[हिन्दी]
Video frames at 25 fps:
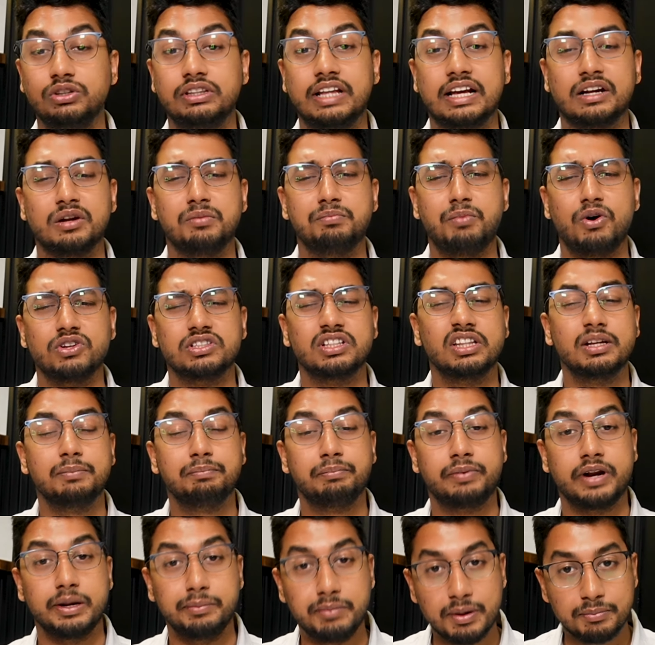देखने में बहुत ज्यादा
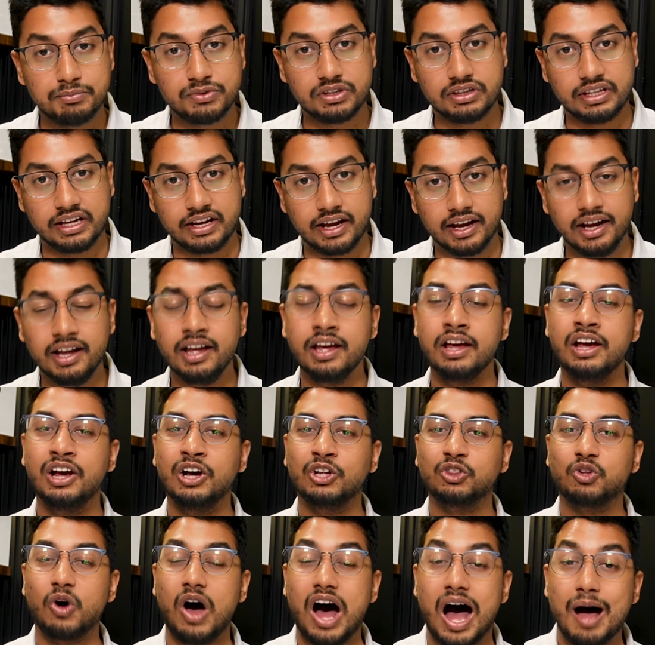प्रीमियम दिखे
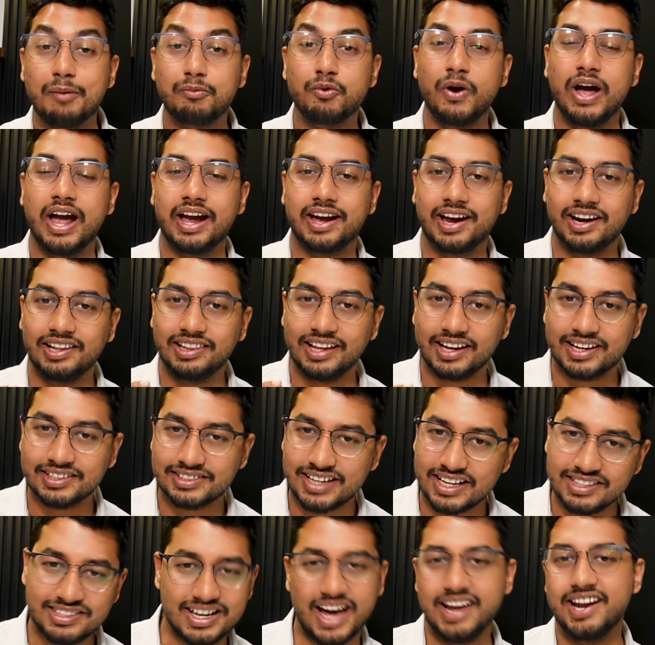तो आपको एक्रिलिक के
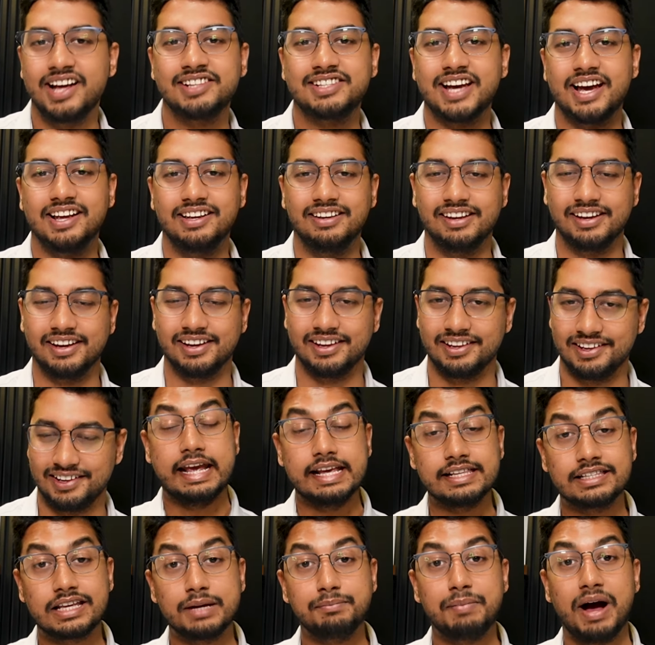साथ जाना चाहिए
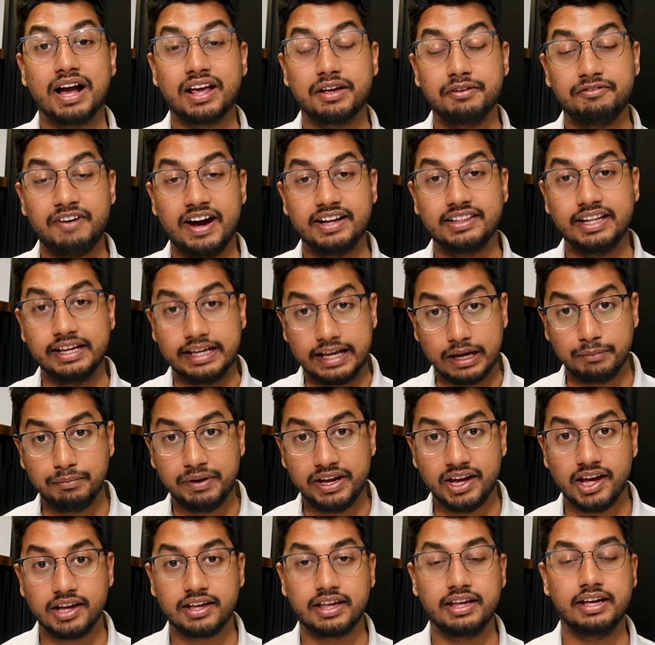इसके बाकी फायदा ये
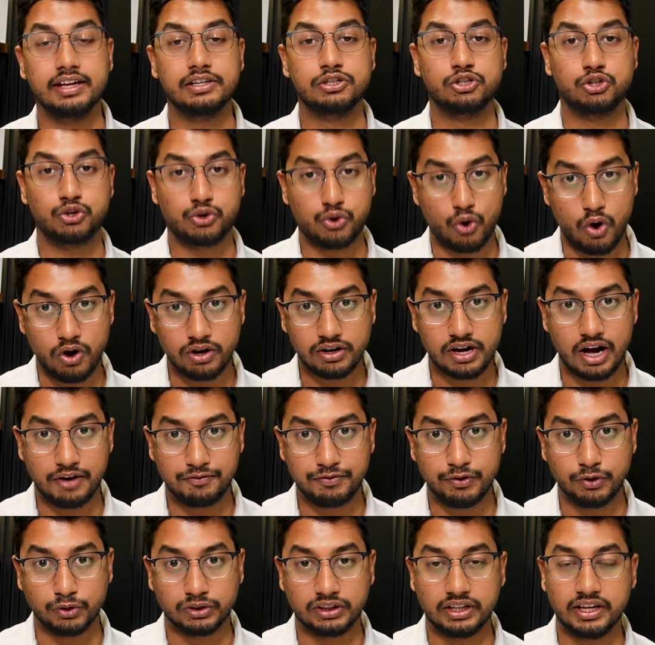भी है कि ये स्ट्रॉन्ग
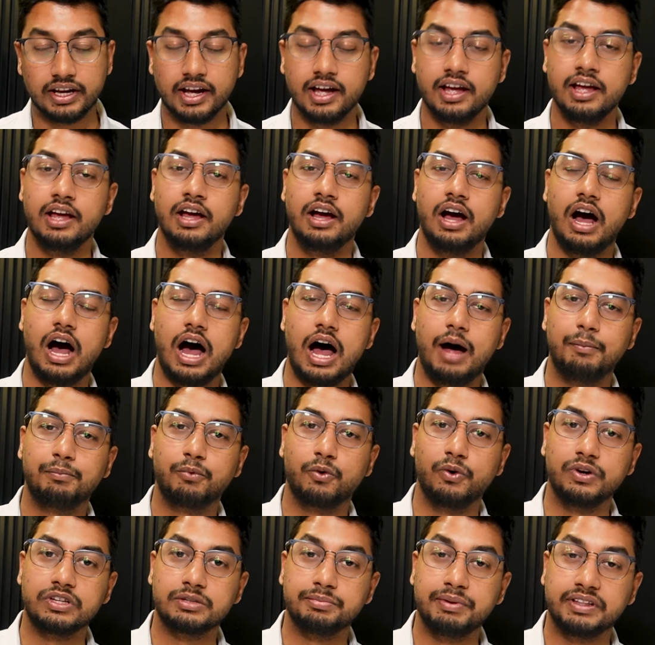काफी होती है
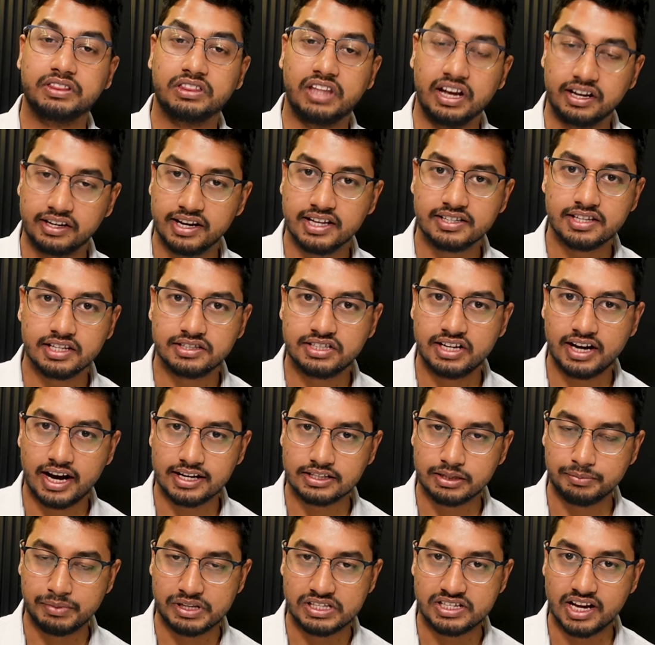आपको इसमें थिकनेस अच्छी
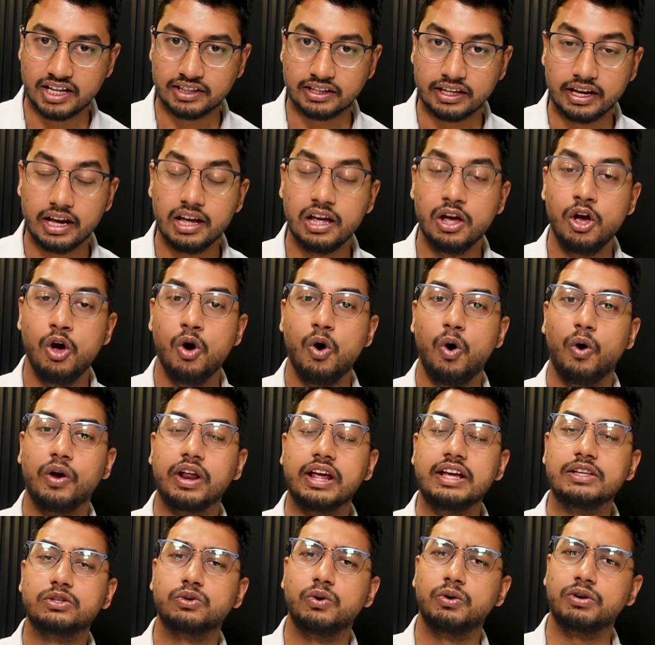खासी मिल जाती है
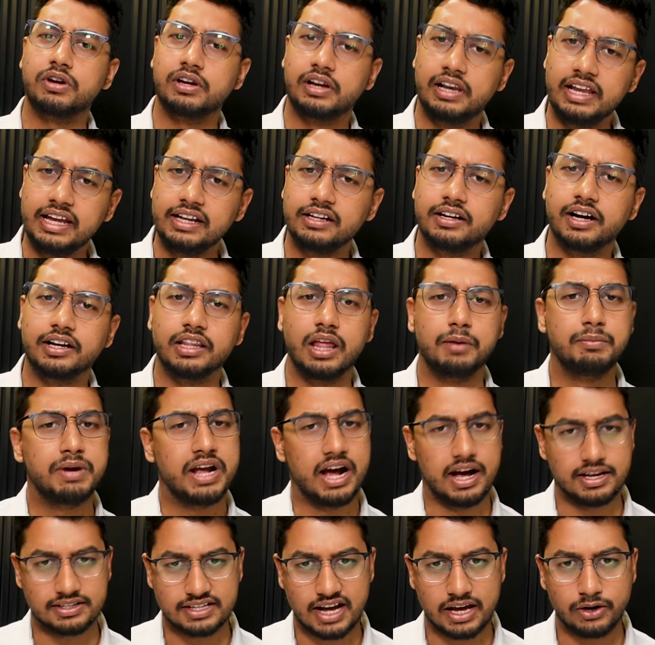और इसको क्लीन करना भी
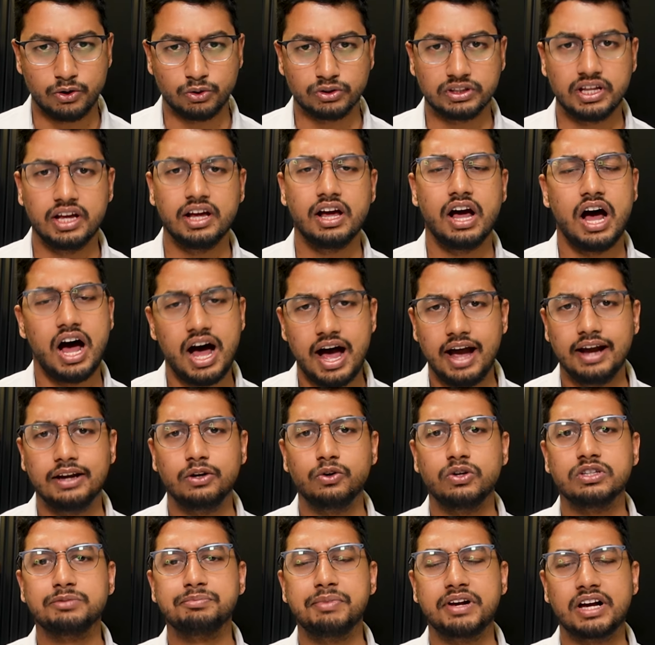आसान होता है हाँ आई
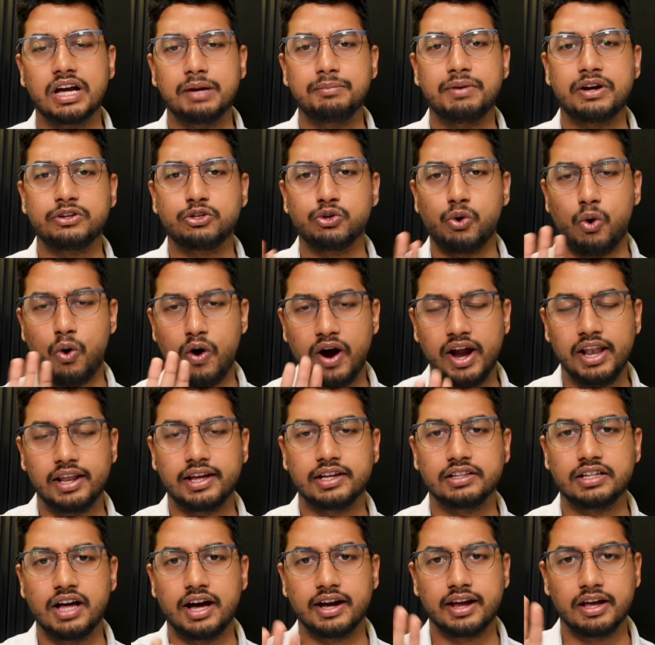नो इसमें कई बार जो ऑयल
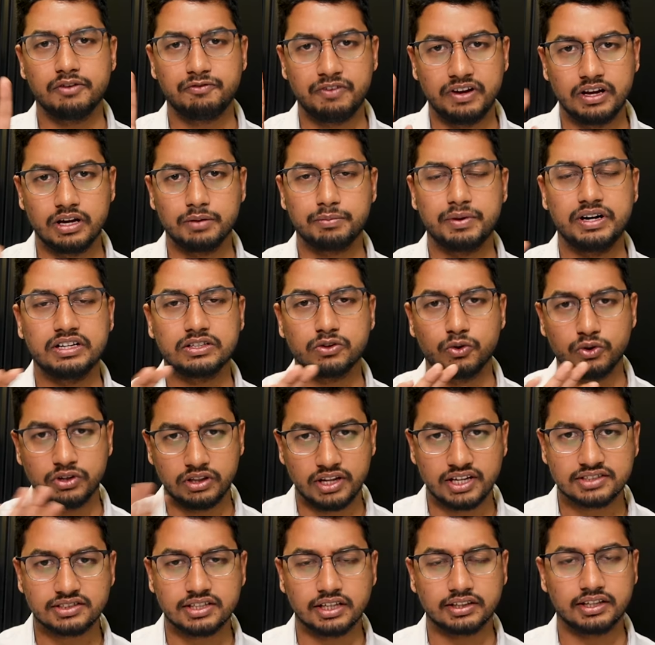के दागे फिंगरप्रिंट वो
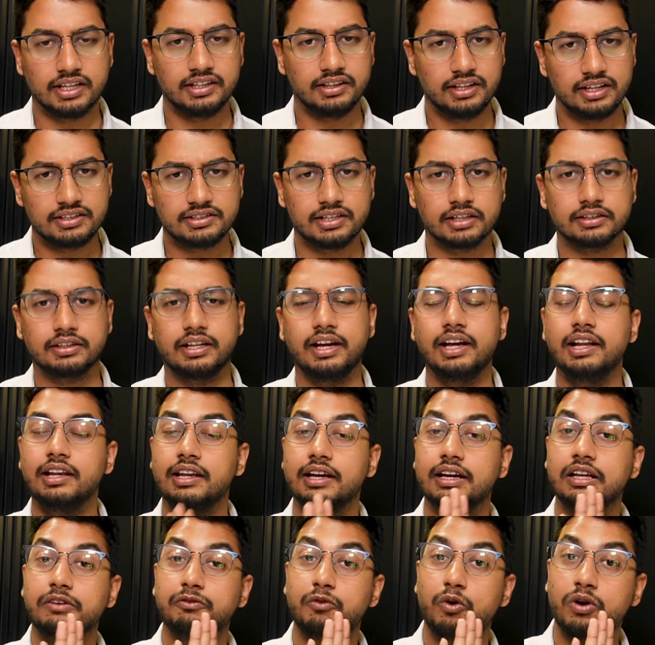लग सकते हैं दिख सकते हैं
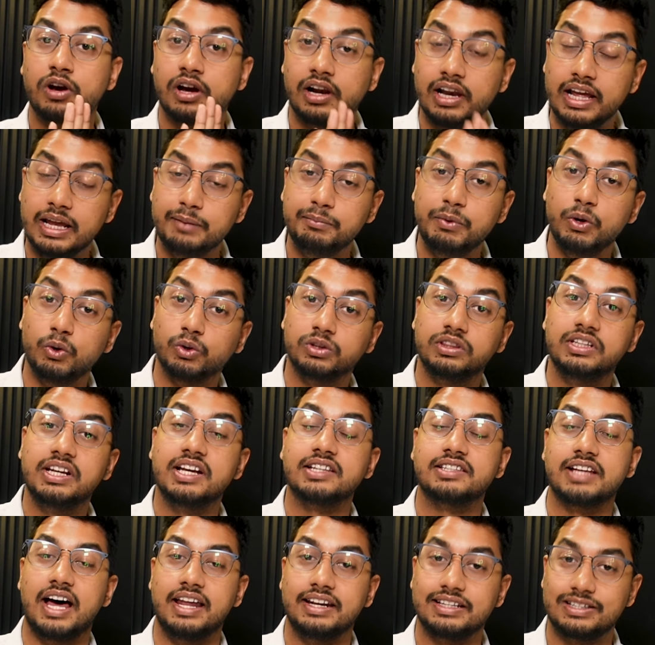लेकिन वो क्लीन भी उतनी
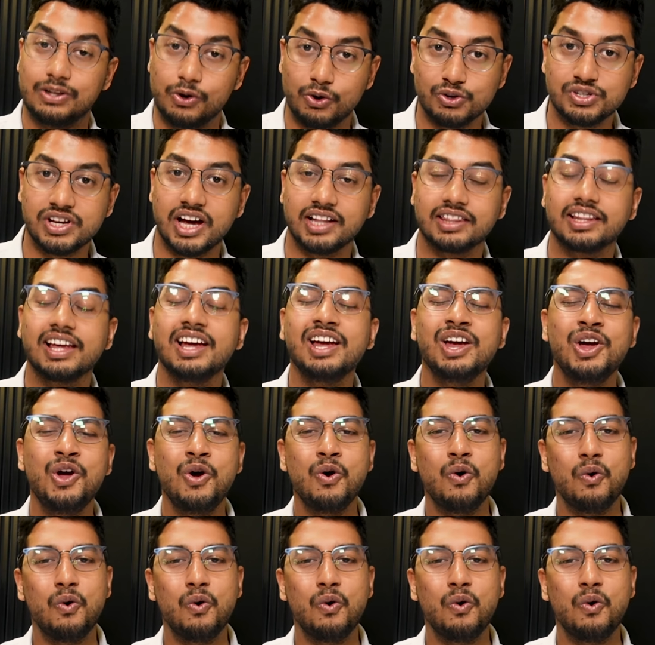आसानी से हो जाते हैं